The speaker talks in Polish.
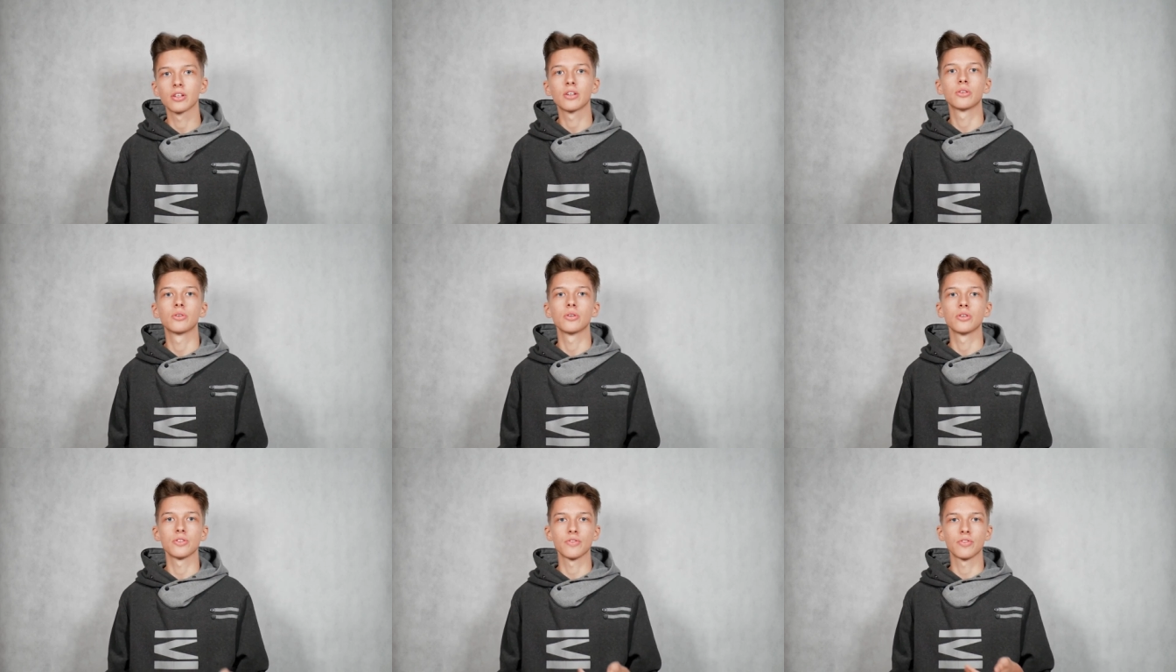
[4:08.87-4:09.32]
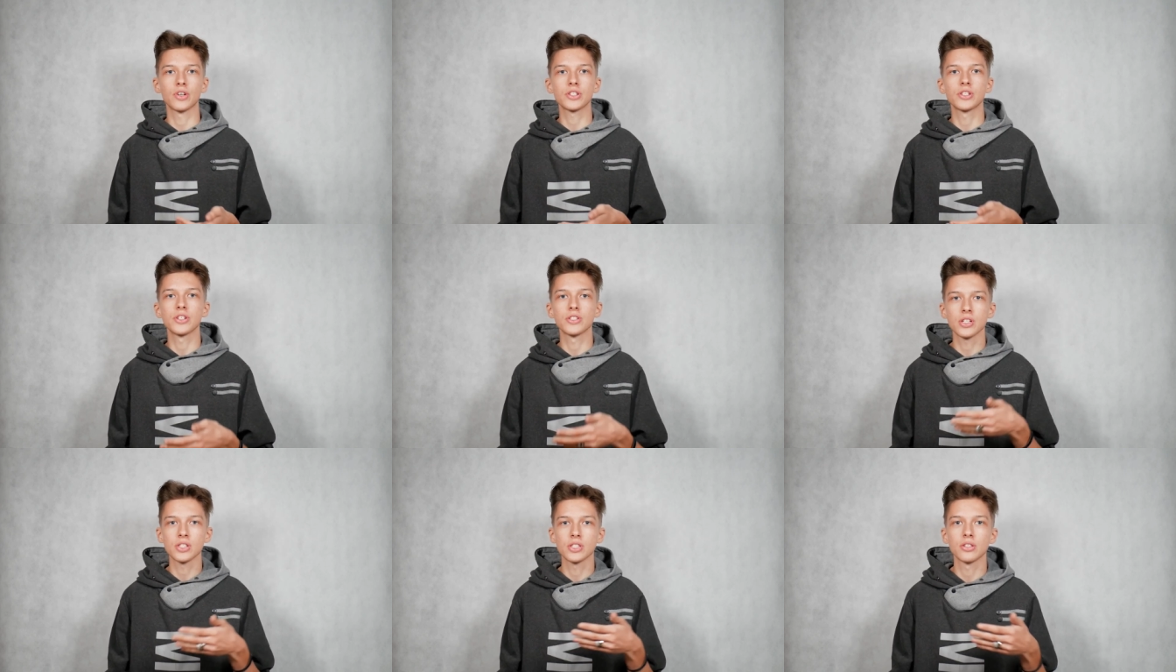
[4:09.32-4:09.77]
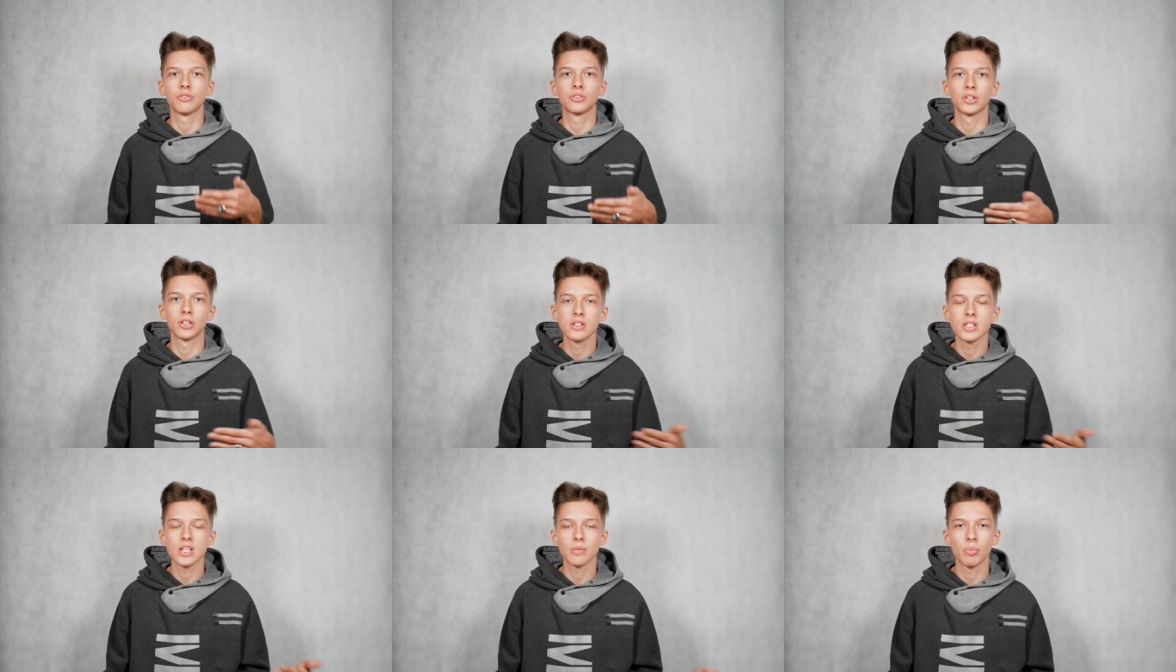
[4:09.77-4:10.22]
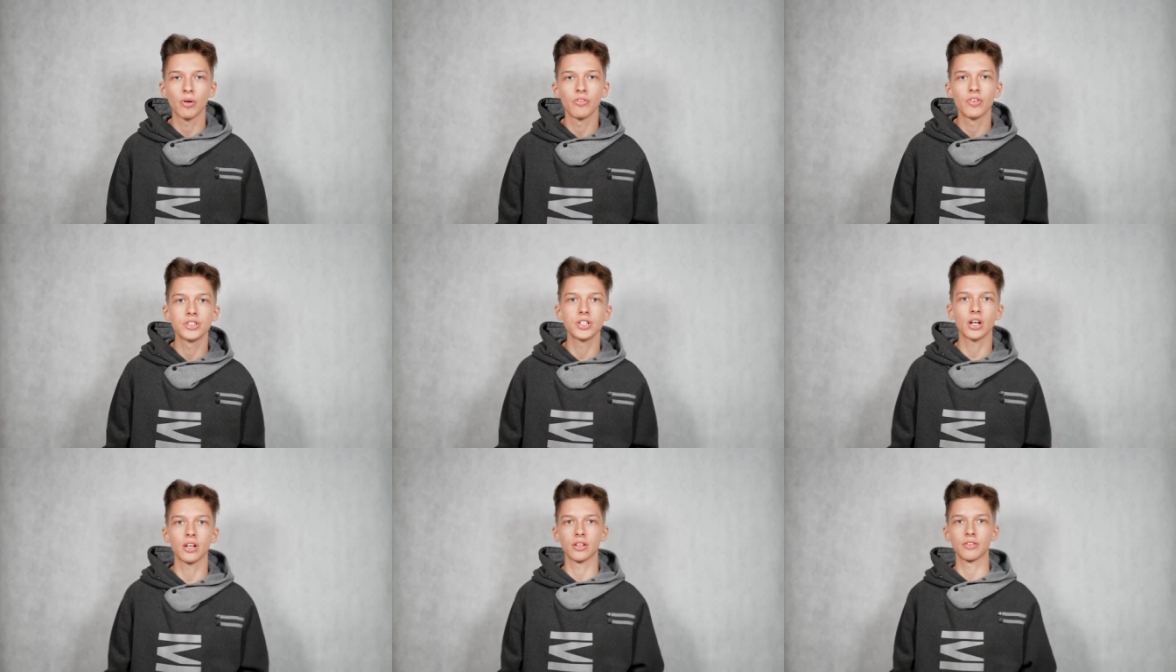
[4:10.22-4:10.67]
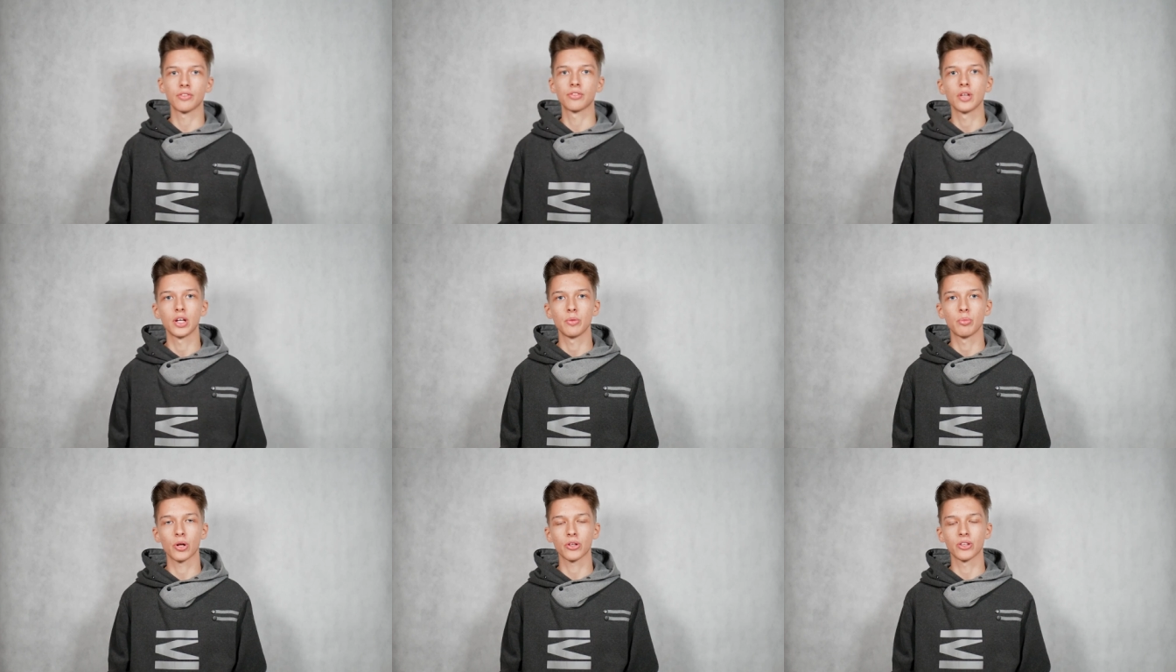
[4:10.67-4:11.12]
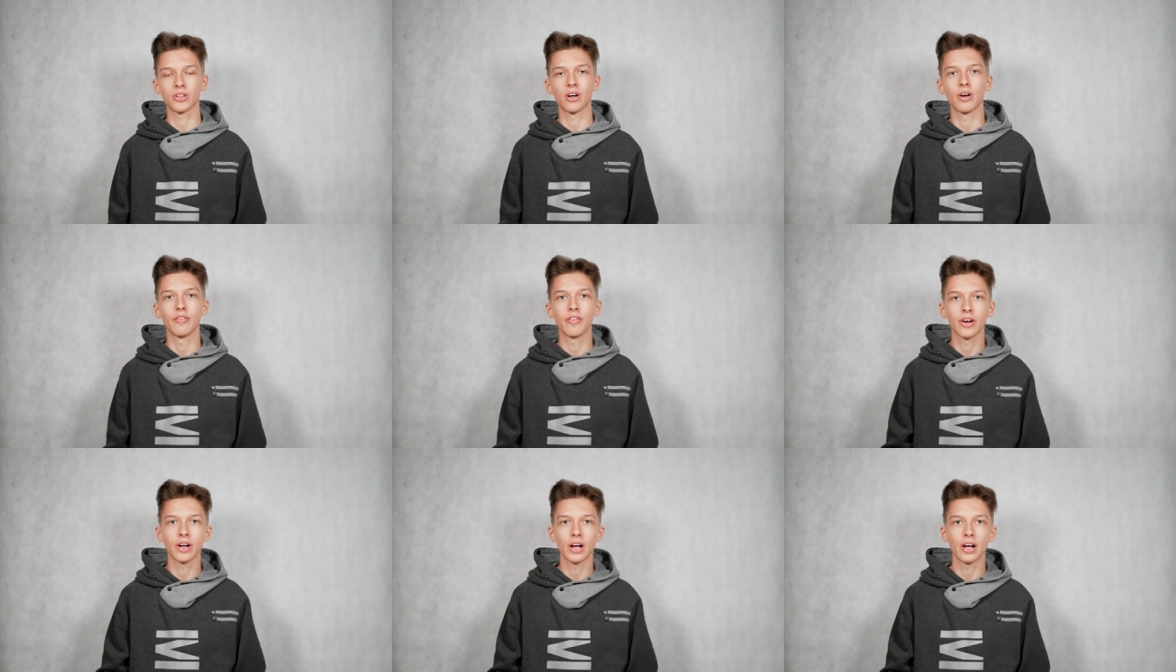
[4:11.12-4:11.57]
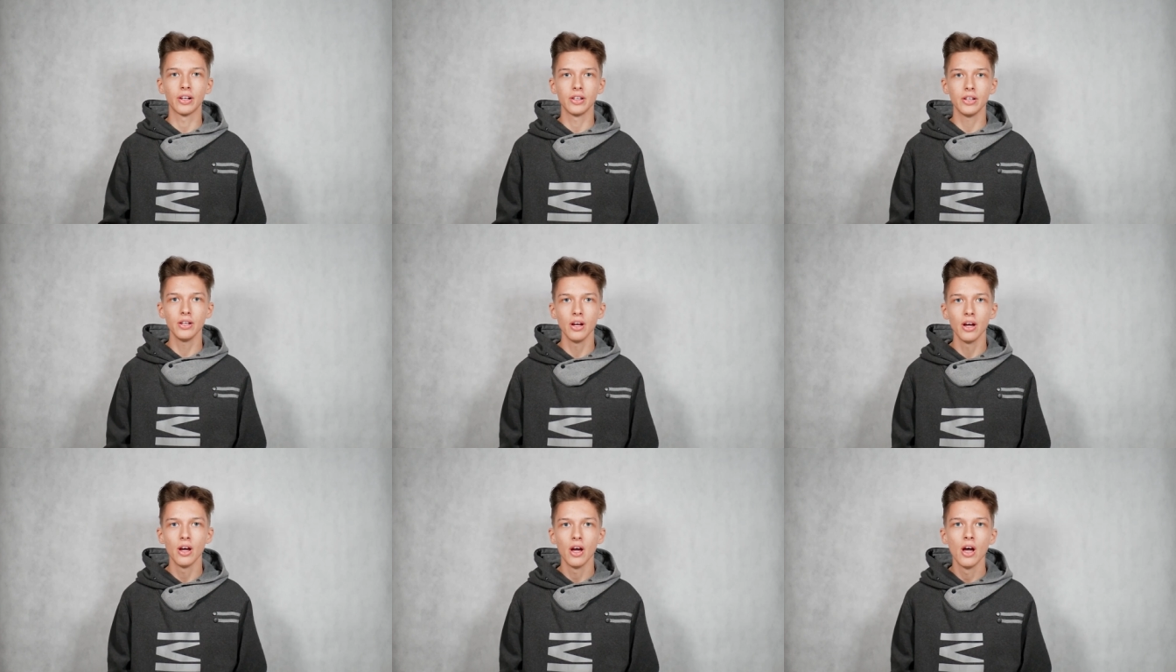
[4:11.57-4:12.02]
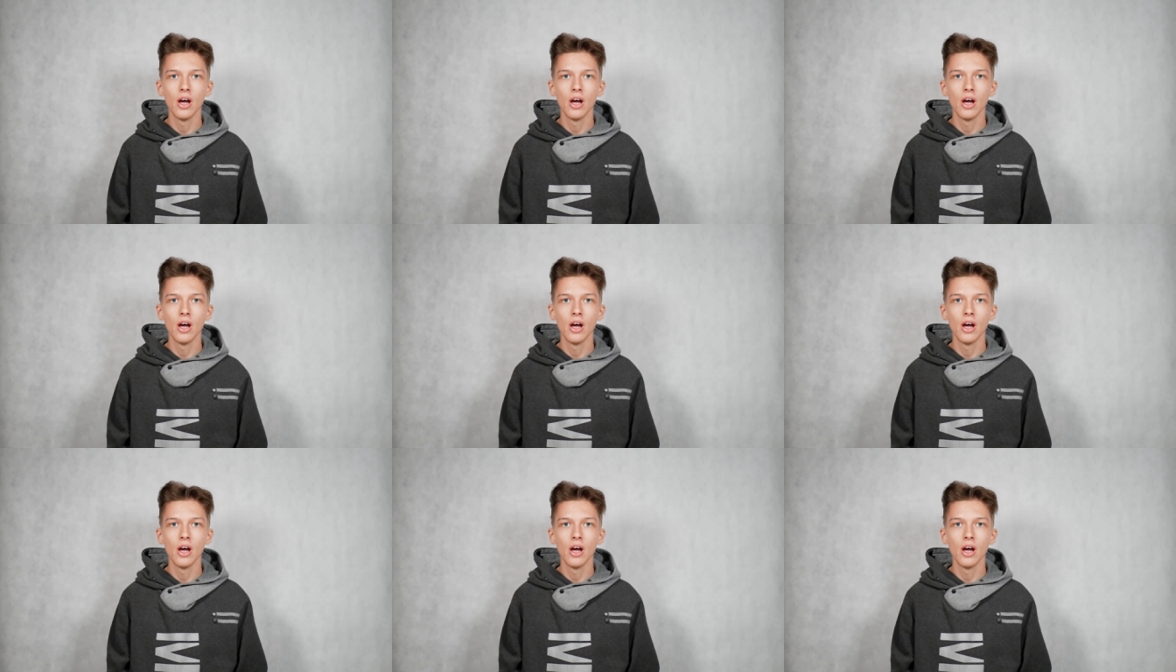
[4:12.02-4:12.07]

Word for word: który właśnie został wtedy zapowiedziany w tej protoewangelii,